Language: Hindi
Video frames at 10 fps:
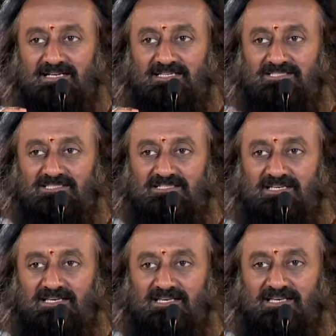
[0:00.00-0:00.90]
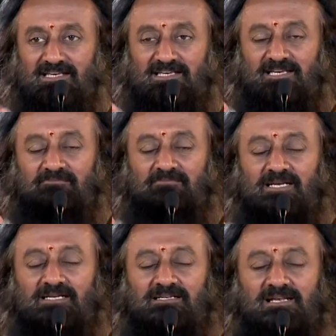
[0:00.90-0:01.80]
हाइजीन है ये
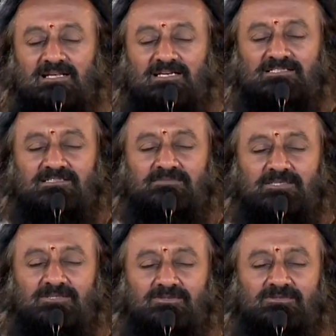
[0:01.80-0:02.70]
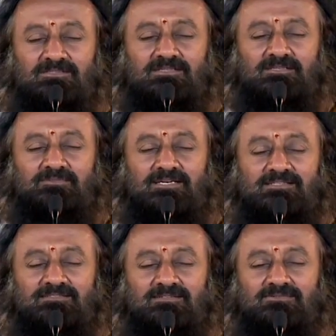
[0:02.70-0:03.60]
मेंटल हाइजीन में थोड़ी देर
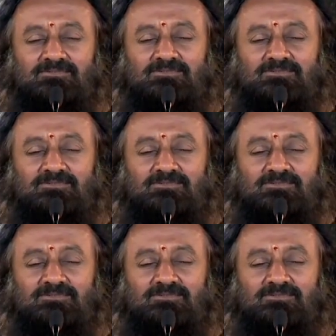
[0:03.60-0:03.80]
बैठ जाऊँ